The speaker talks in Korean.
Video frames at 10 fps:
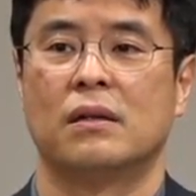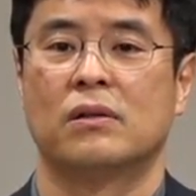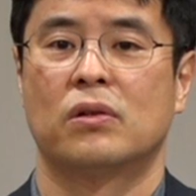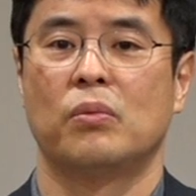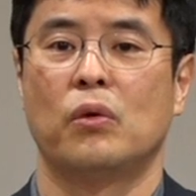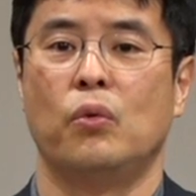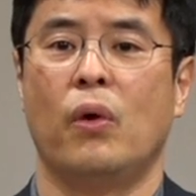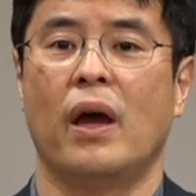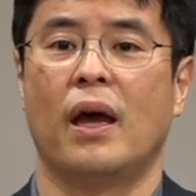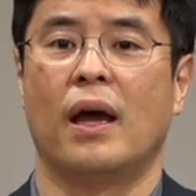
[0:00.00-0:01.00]
그러면
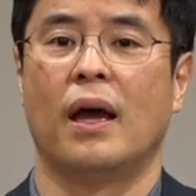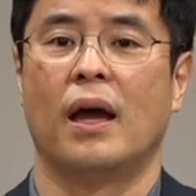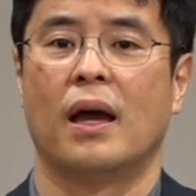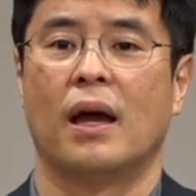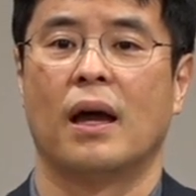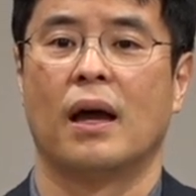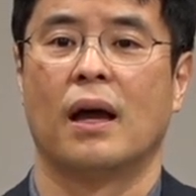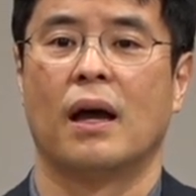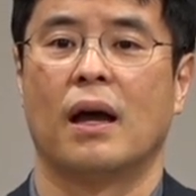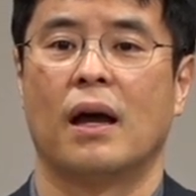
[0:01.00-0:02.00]
왜,
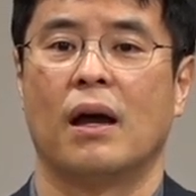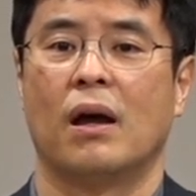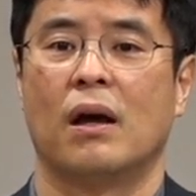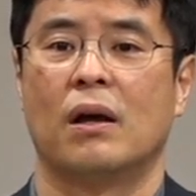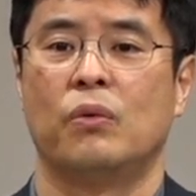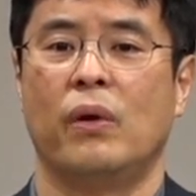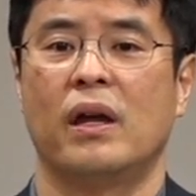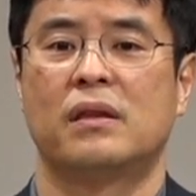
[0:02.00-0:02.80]
왜